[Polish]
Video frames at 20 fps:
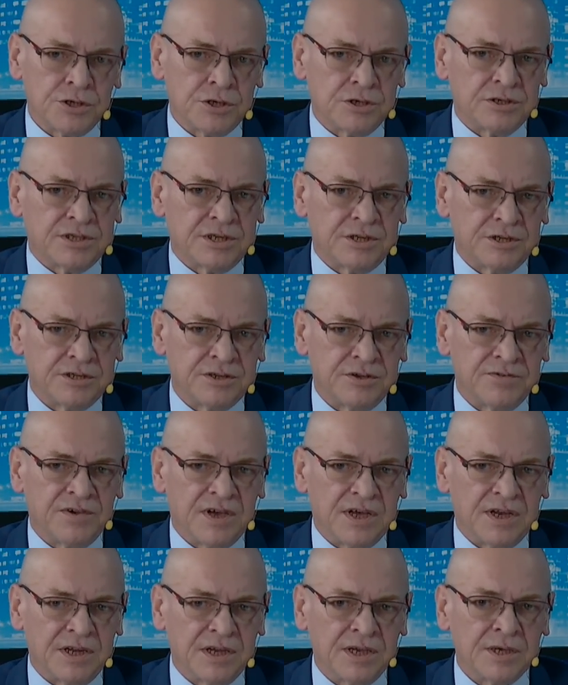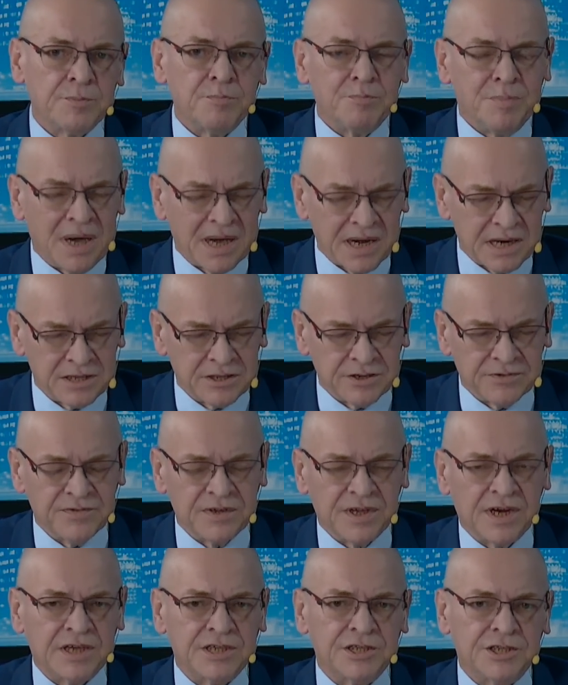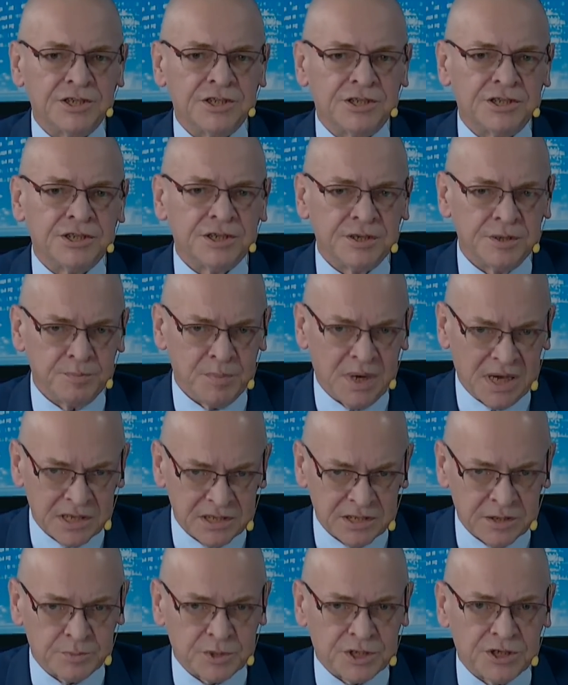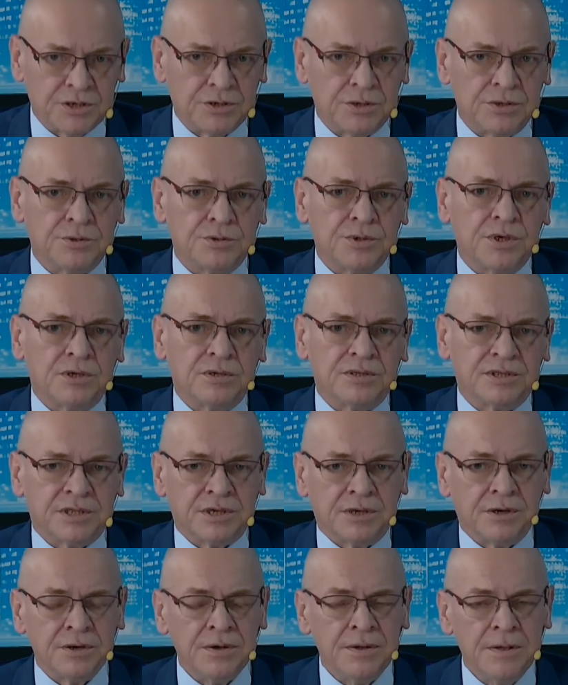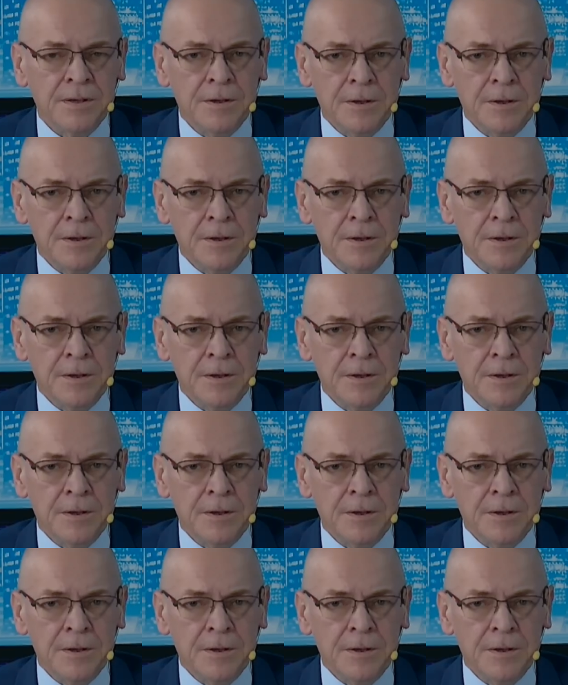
rozrysowanych bardzo wyraziście i bardzo przekonująco,